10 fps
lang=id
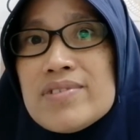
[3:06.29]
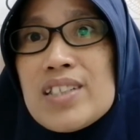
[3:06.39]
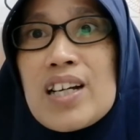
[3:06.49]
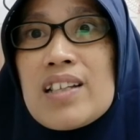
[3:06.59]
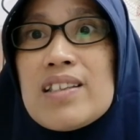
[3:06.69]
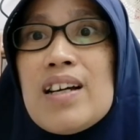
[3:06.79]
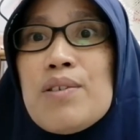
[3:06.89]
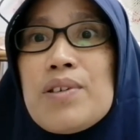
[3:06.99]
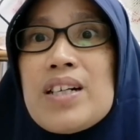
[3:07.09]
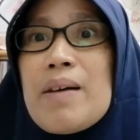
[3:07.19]
yang nggak
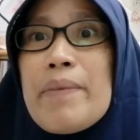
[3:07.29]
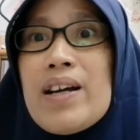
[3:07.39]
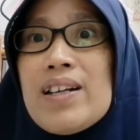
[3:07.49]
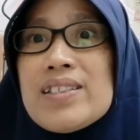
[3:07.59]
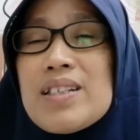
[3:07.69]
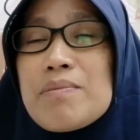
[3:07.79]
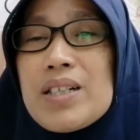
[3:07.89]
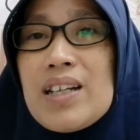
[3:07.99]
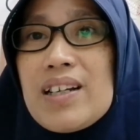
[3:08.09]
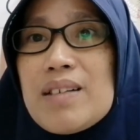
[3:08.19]
tahu kenapa alasan
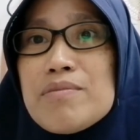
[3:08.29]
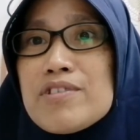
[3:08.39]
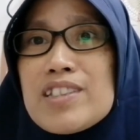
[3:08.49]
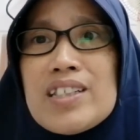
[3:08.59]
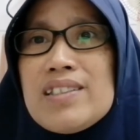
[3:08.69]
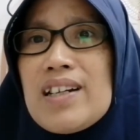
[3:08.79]
mereka mungkin